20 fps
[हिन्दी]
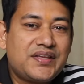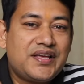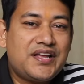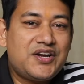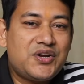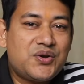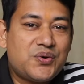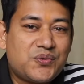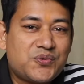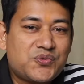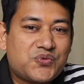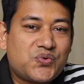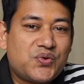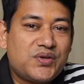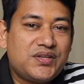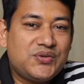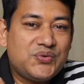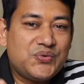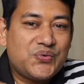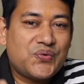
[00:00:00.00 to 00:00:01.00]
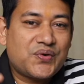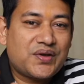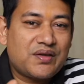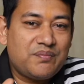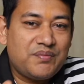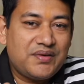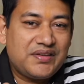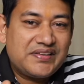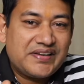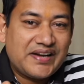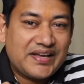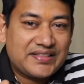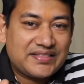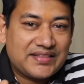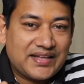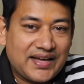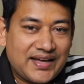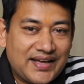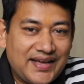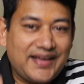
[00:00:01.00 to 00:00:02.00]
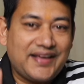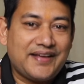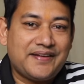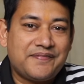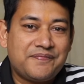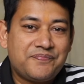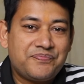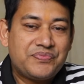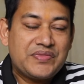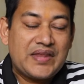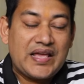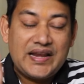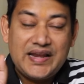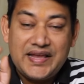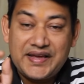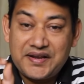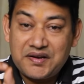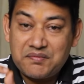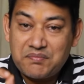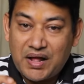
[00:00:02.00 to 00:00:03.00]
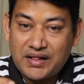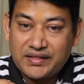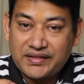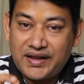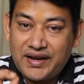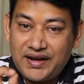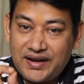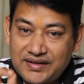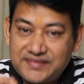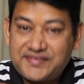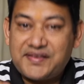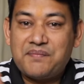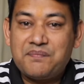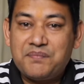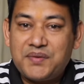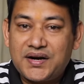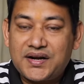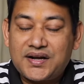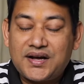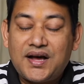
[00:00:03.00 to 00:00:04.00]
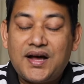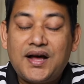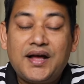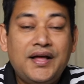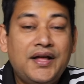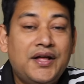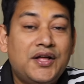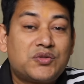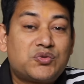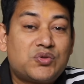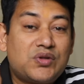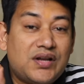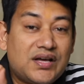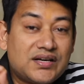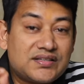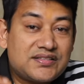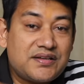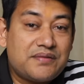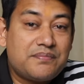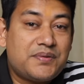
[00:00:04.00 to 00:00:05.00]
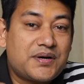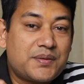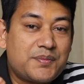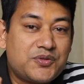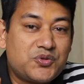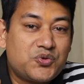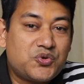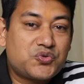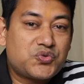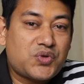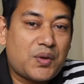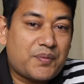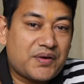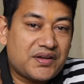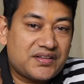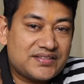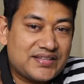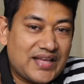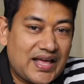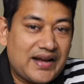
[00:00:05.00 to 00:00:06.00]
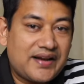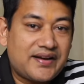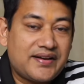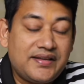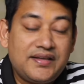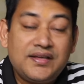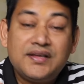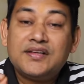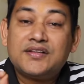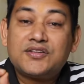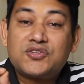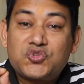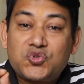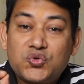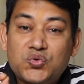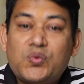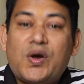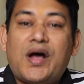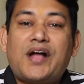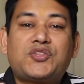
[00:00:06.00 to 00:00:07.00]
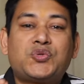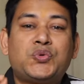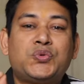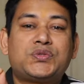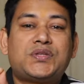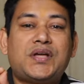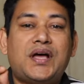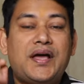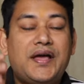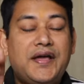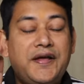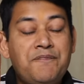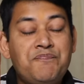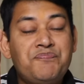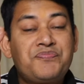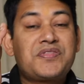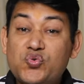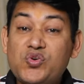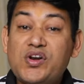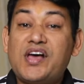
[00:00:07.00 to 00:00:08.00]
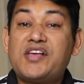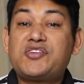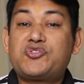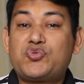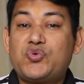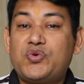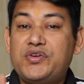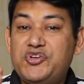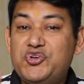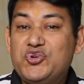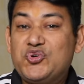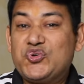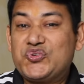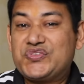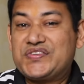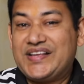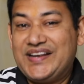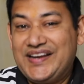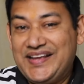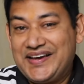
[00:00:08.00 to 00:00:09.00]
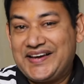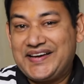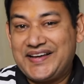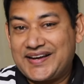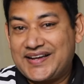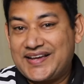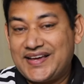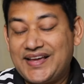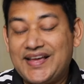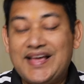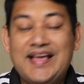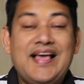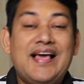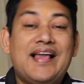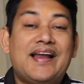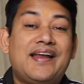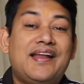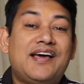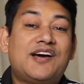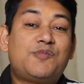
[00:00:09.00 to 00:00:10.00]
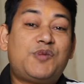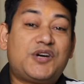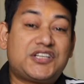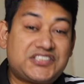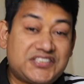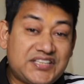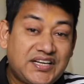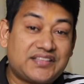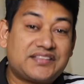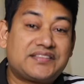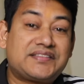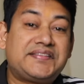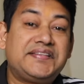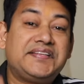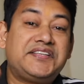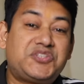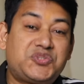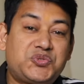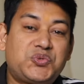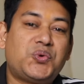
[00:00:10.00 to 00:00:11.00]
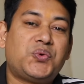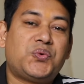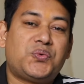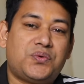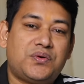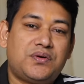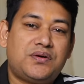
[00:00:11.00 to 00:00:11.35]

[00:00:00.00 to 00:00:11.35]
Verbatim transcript: से 900 यूरो के बीच रहता है लेकिन बात करें लग्जमबर्ग का तो लग्जमबर्ग में दोस्तों आपका सैलरी शुरुआत होता है 1600 यूरो से लेकर के लगभग 3600